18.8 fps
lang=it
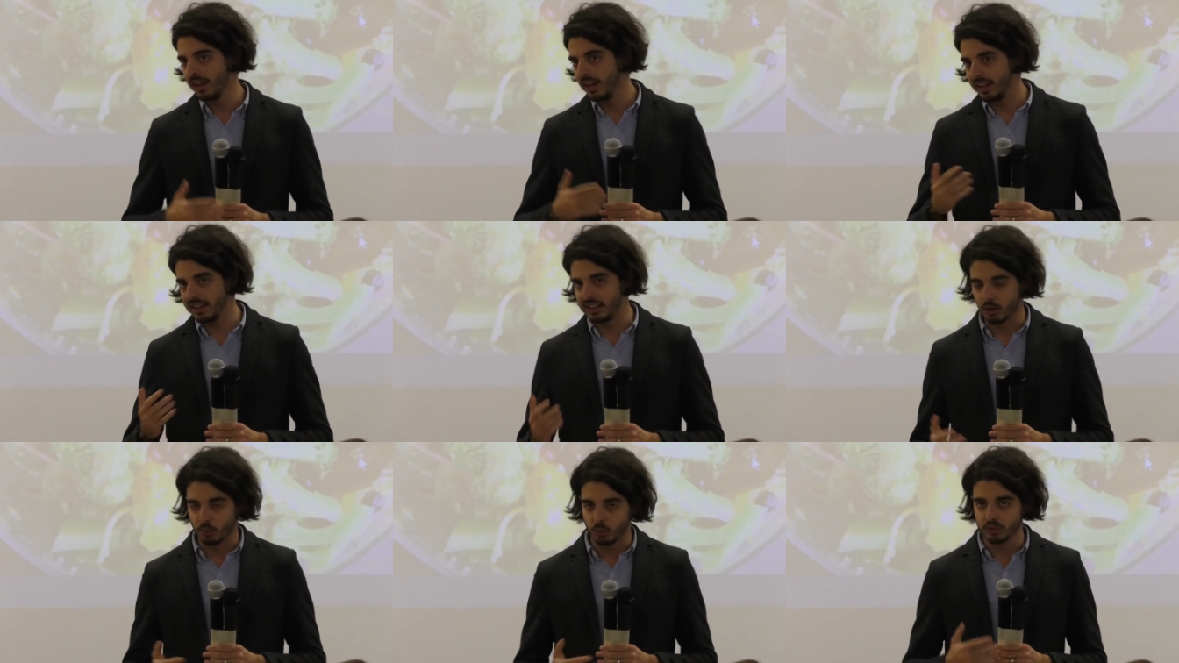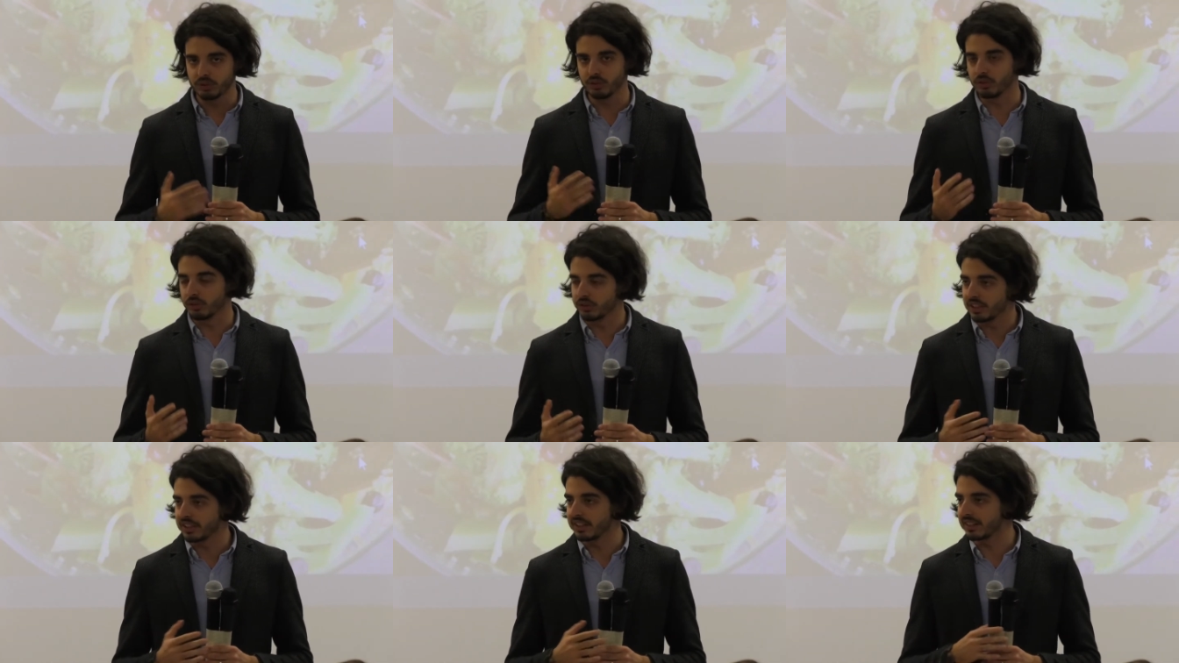e da cui
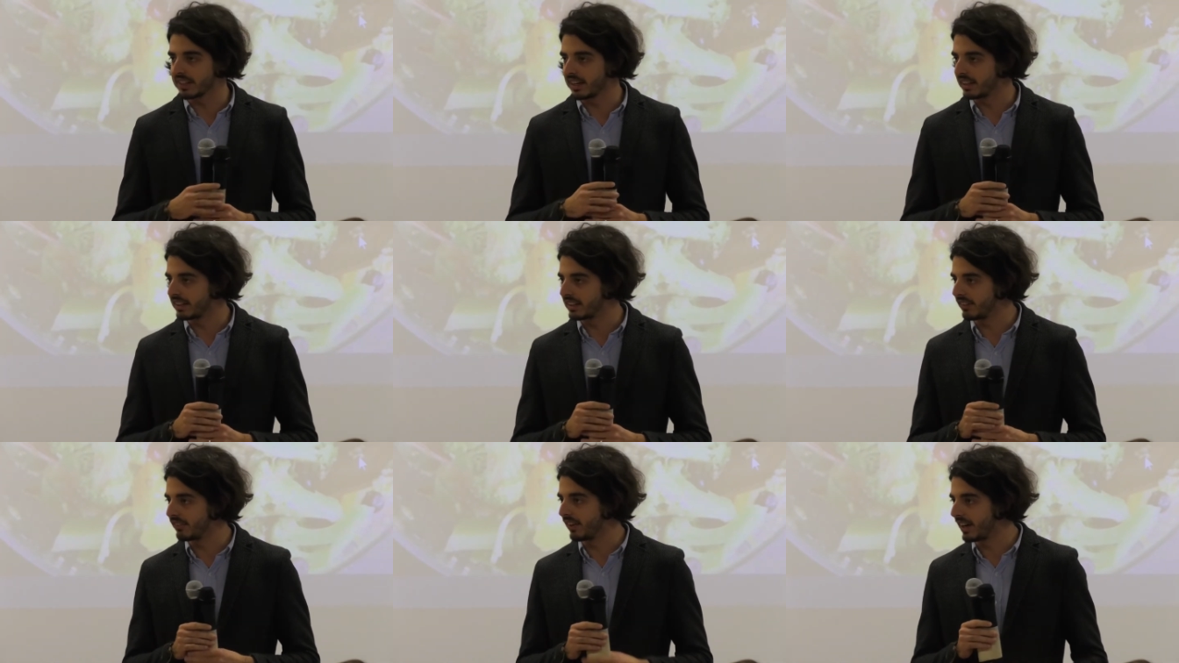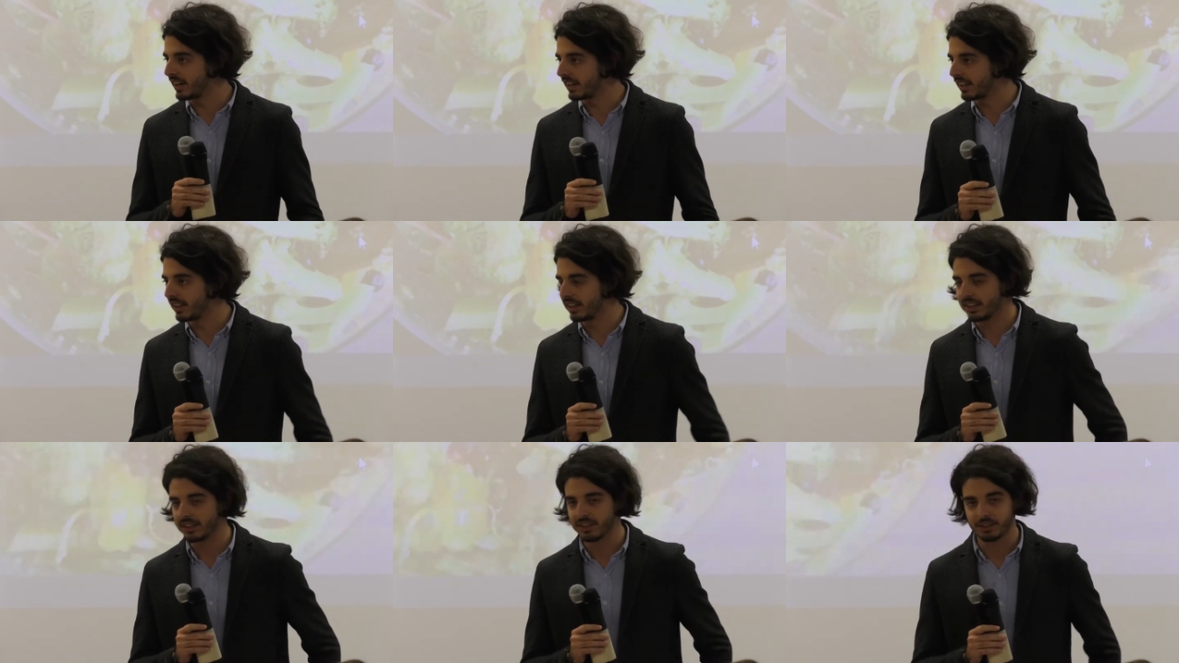sono state tratte
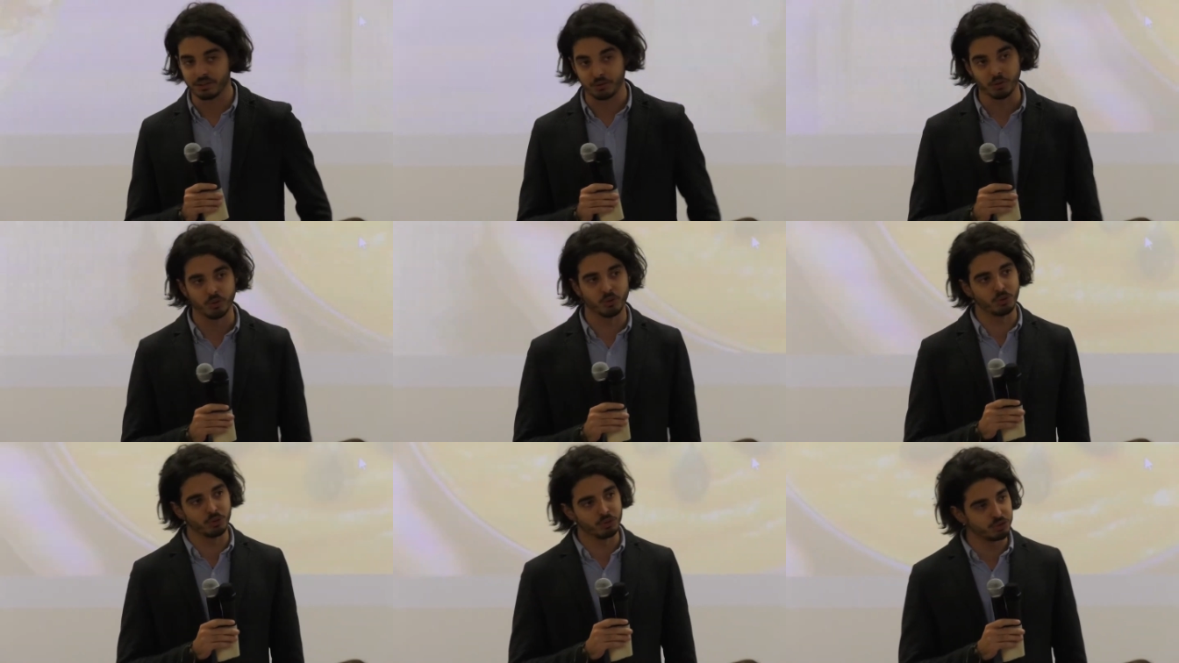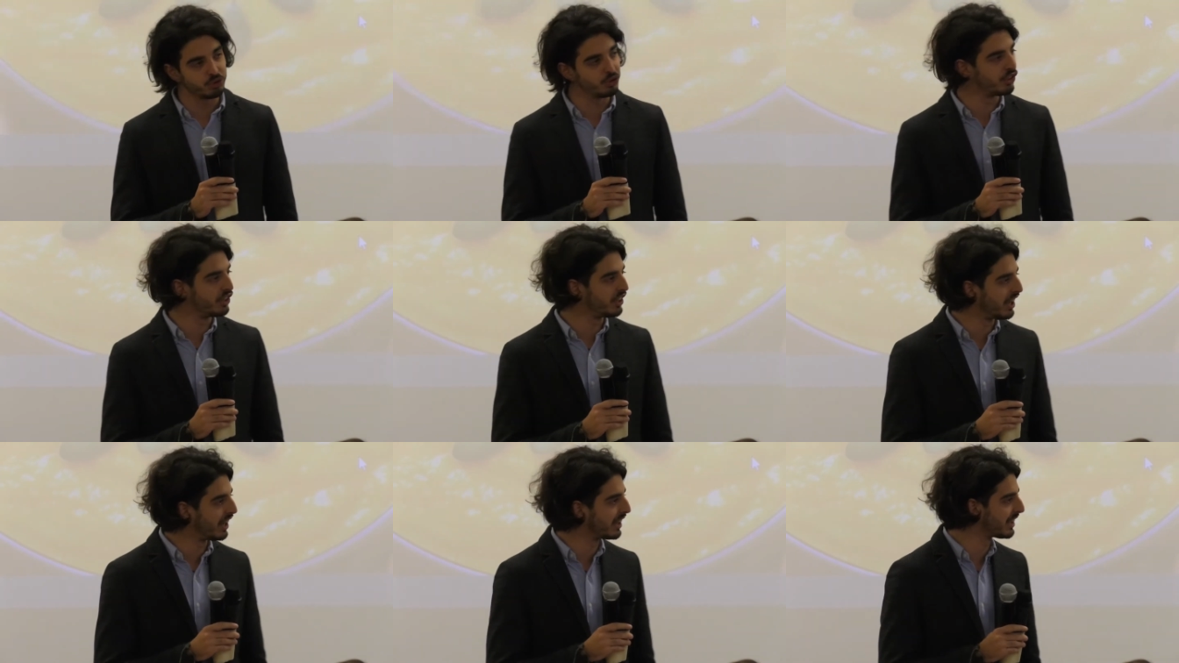varie
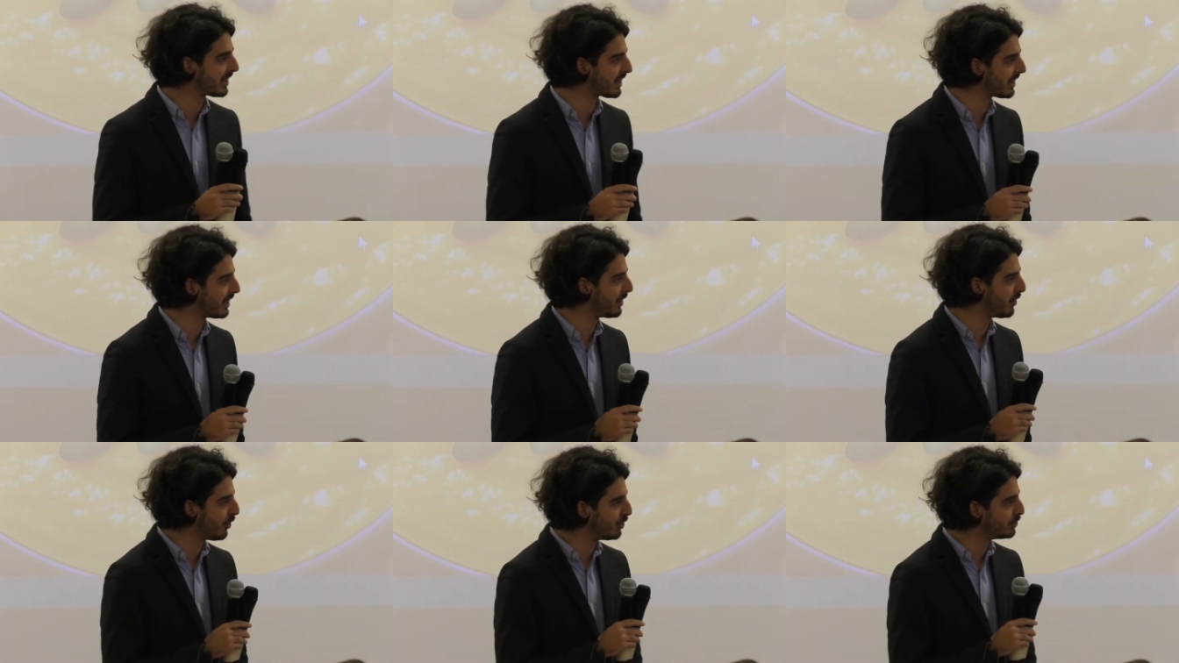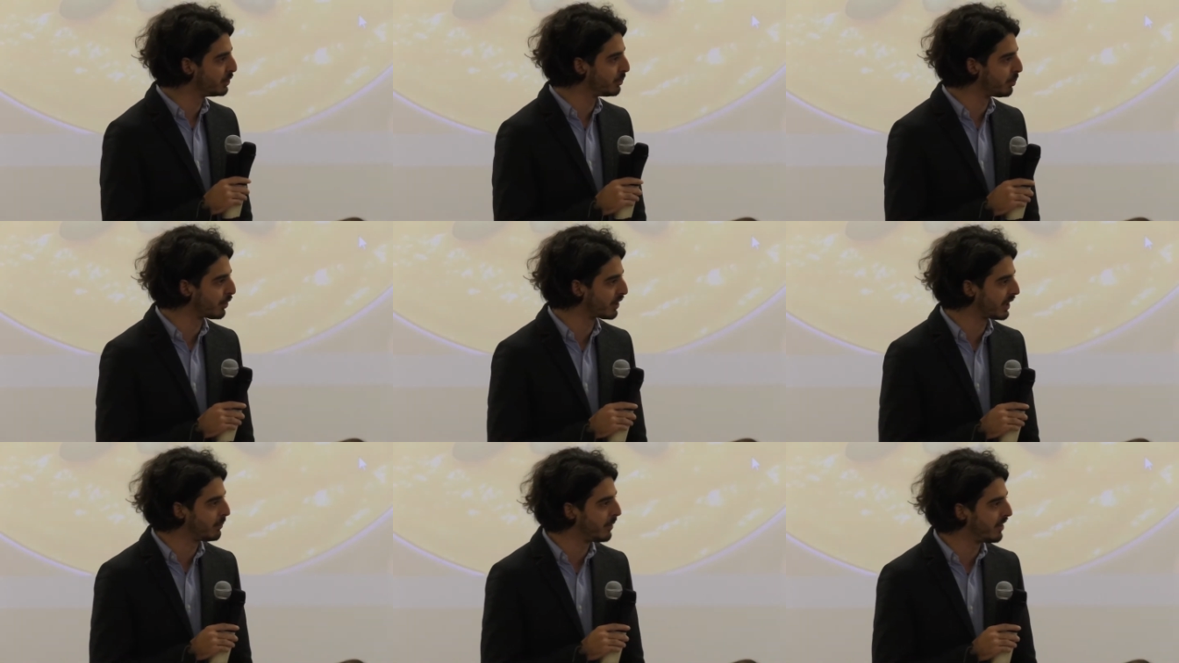conclusioni anche che oggi
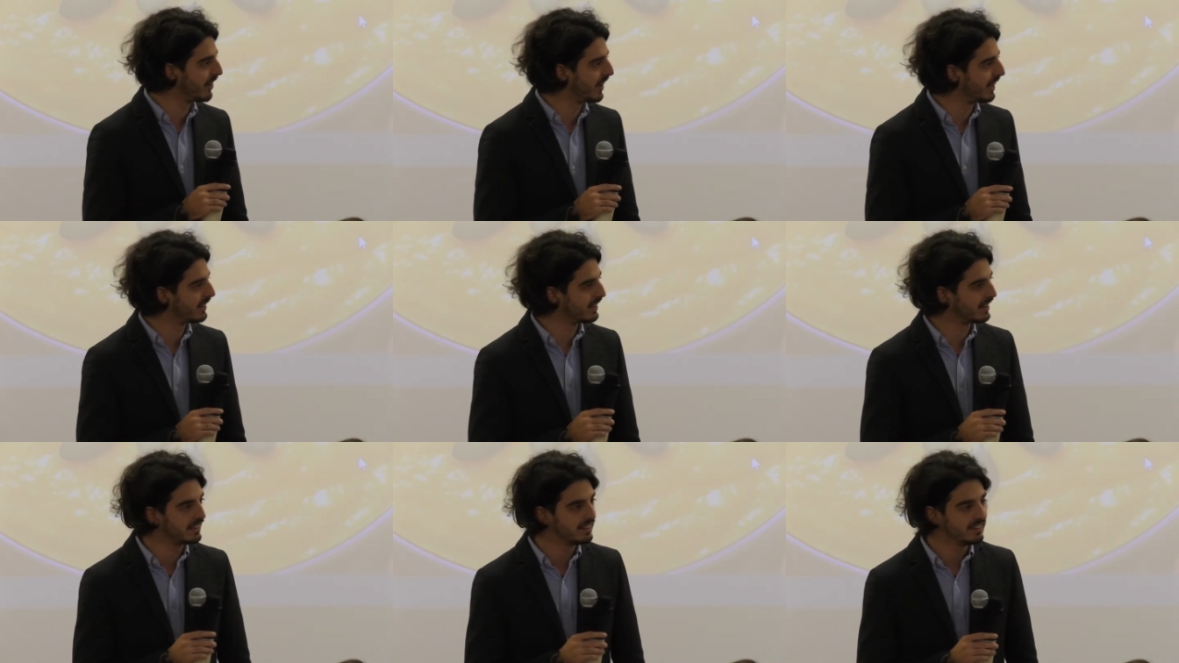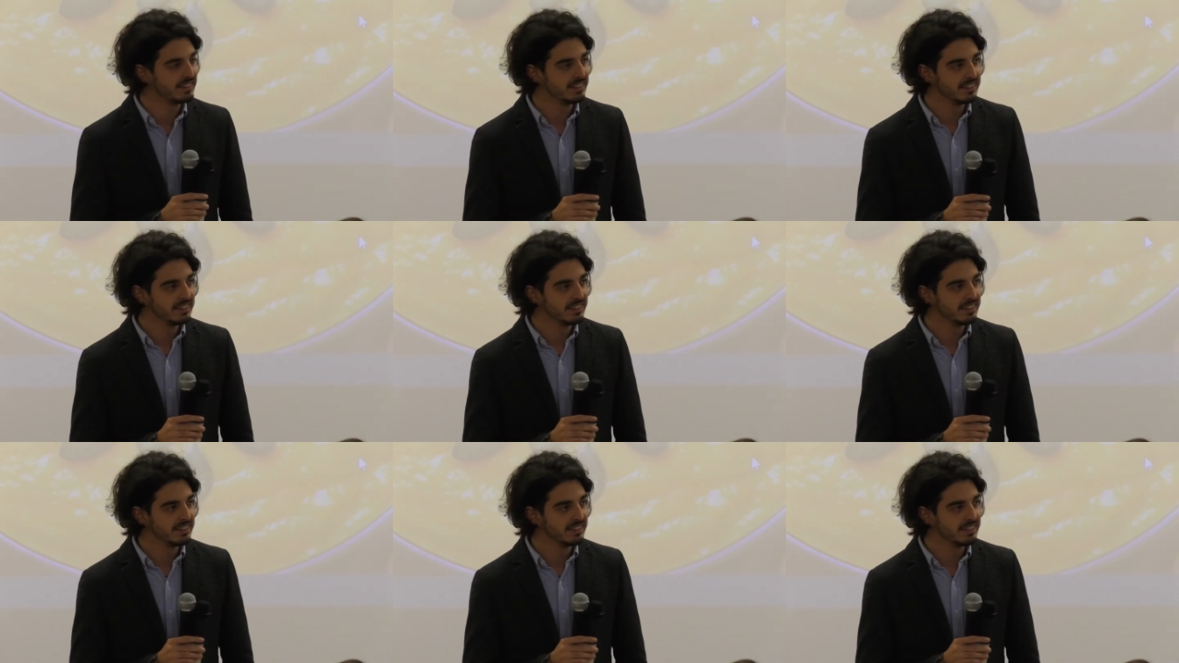portiamo avanti,